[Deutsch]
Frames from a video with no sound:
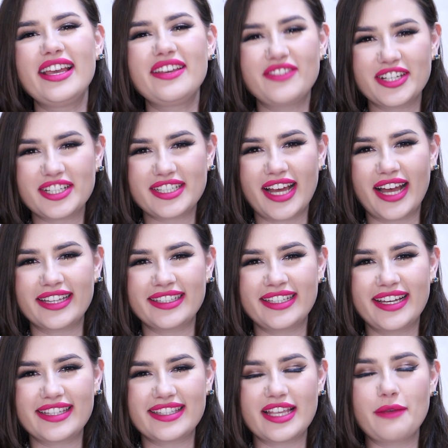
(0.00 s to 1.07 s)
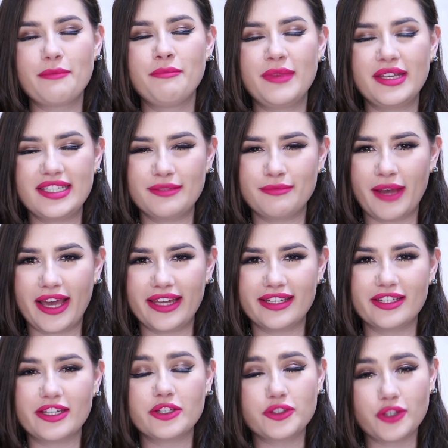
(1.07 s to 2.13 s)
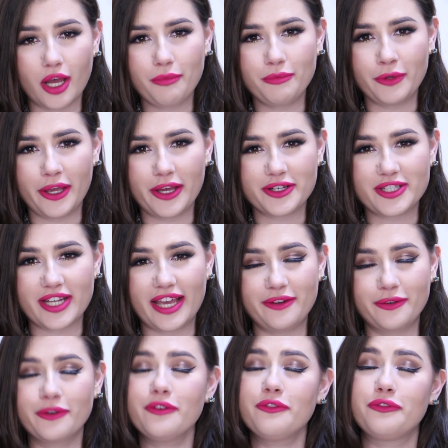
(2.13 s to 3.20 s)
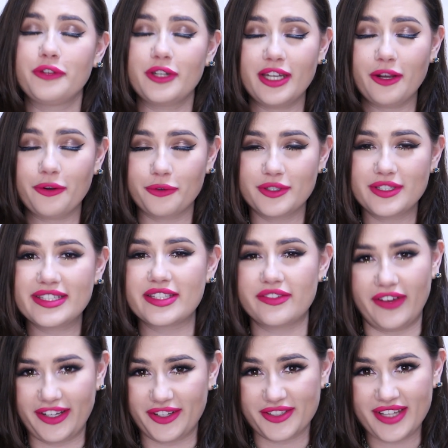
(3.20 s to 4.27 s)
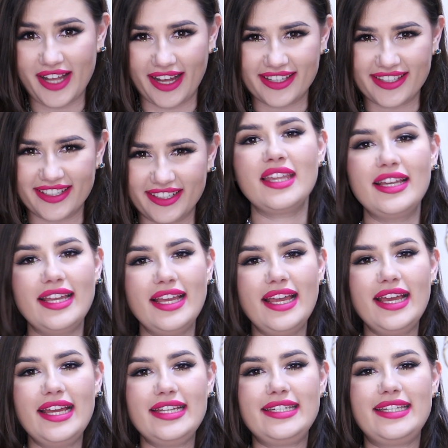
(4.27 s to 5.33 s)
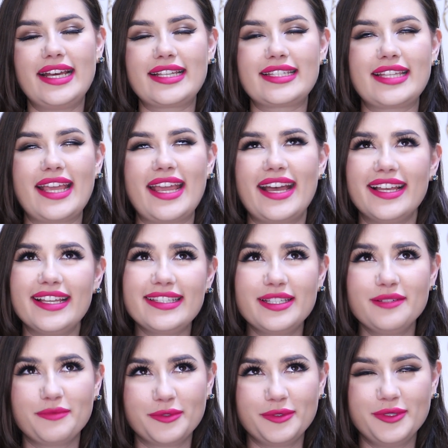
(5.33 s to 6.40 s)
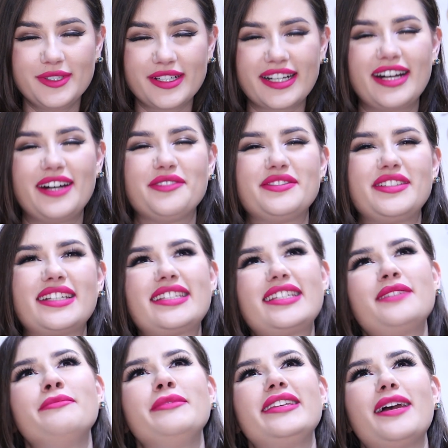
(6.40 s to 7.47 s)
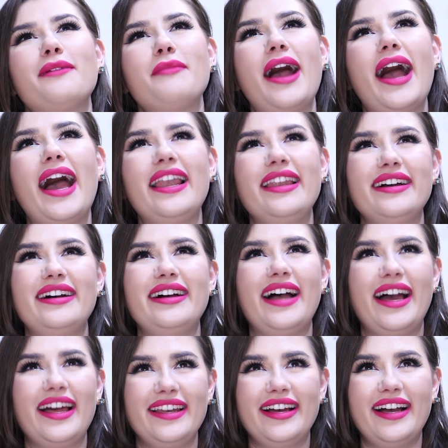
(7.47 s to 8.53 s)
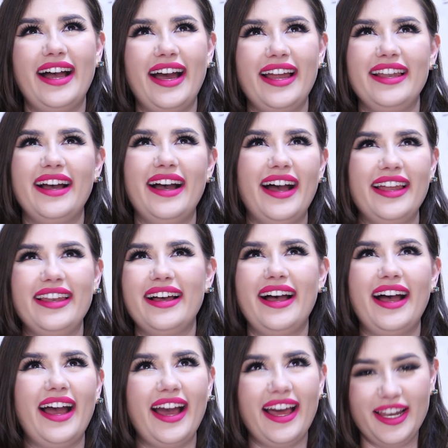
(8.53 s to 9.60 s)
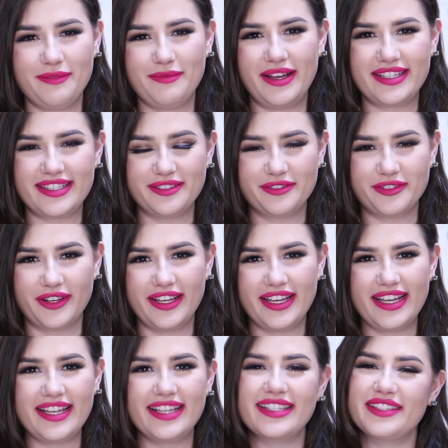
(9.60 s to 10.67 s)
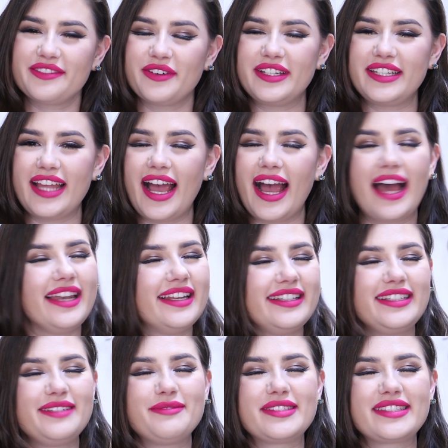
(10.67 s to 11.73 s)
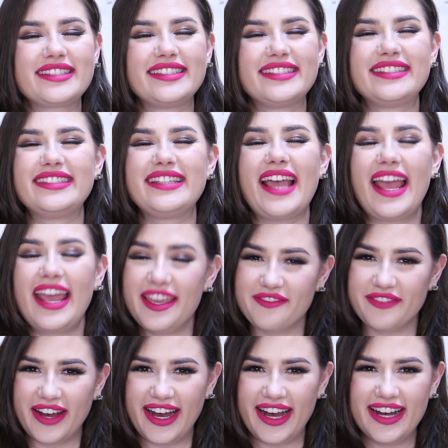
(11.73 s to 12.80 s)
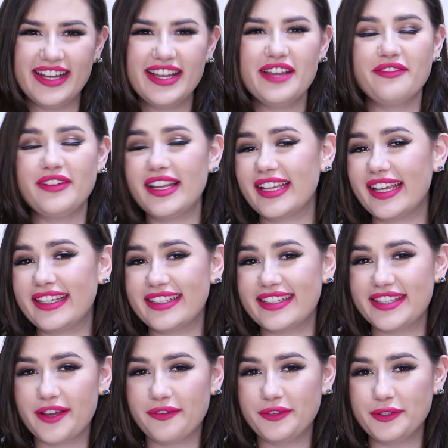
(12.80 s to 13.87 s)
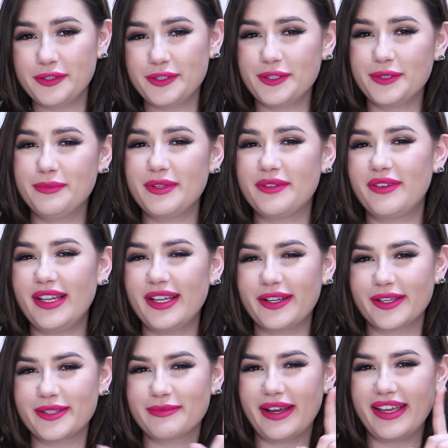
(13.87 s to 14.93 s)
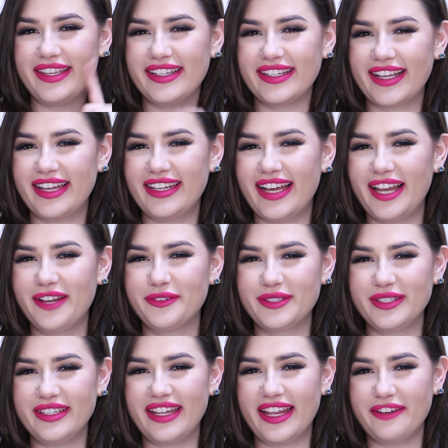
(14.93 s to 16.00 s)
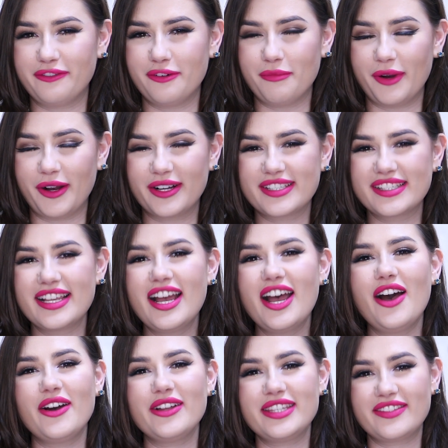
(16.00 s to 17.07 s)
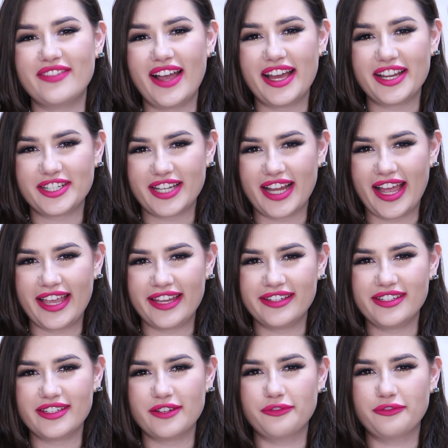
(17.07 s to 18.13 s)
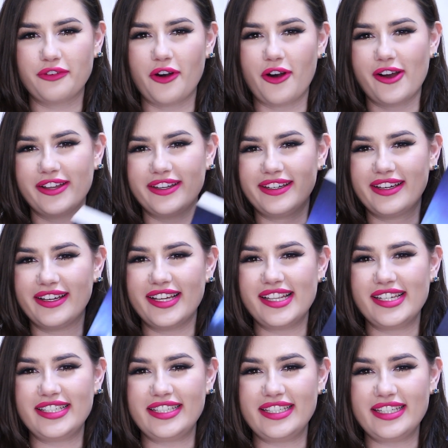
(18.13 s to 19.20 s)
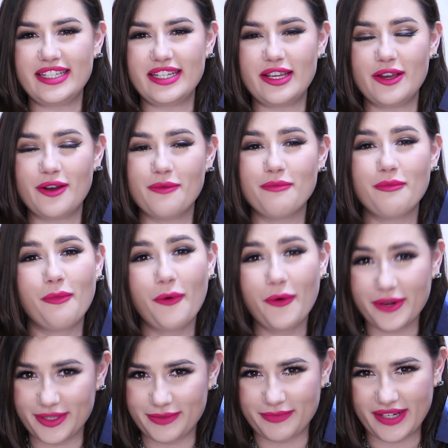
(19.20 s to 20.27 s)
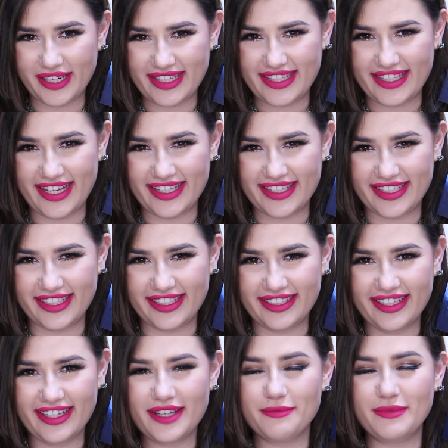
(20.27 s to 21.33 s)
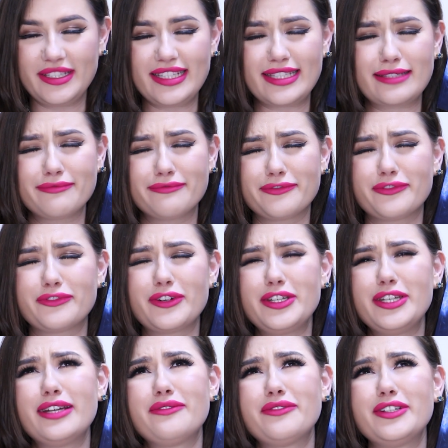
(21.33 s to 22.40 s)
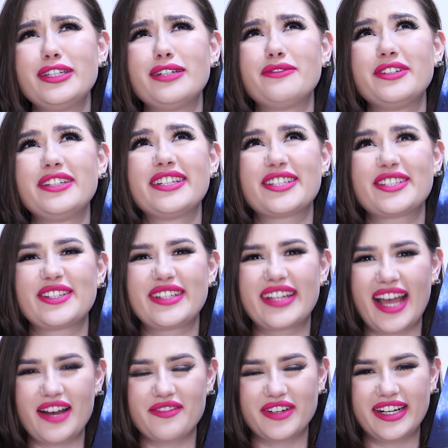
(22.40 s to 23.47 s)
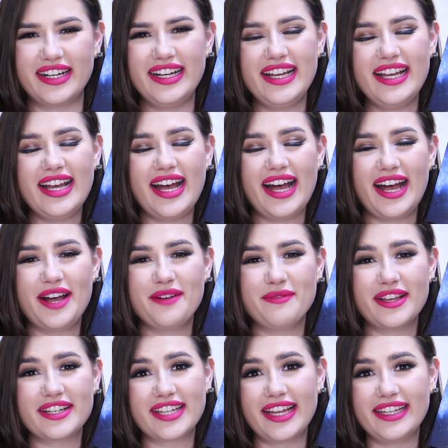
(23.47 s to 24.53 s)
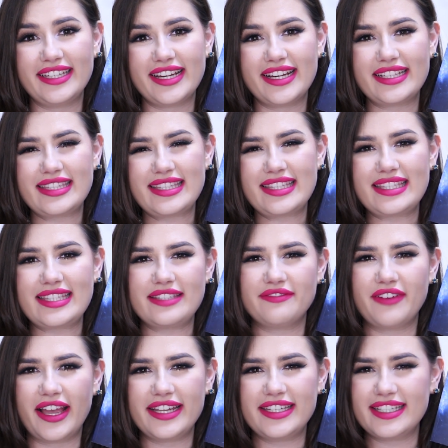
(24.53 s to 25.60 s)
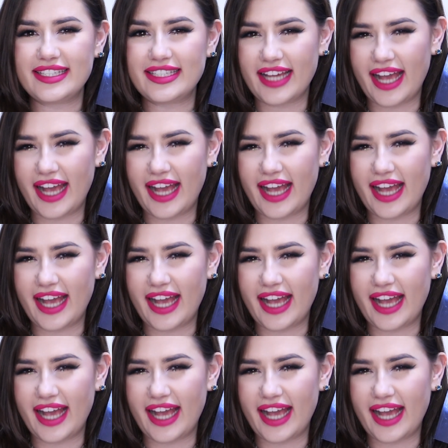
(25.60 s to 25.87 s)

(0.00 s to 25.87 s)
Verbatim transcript: wir starten jetzt mit meinen Top-Neuerscheinungen für den August 2018. Das erste Buch, auf das ich mich am aller, aller, aller, aller, allermeisten freue, ist von der allerliebsten Ava. Vielleicht kennt ihr sie auf YouTube. Ich verlinke euch mal ihren Kanal unten in der Infobox. Und zwar erscheint von Die Mondprinzessin mit diesem wunder, wunder, wunderschönen Cover, ähm, erscheint der zweite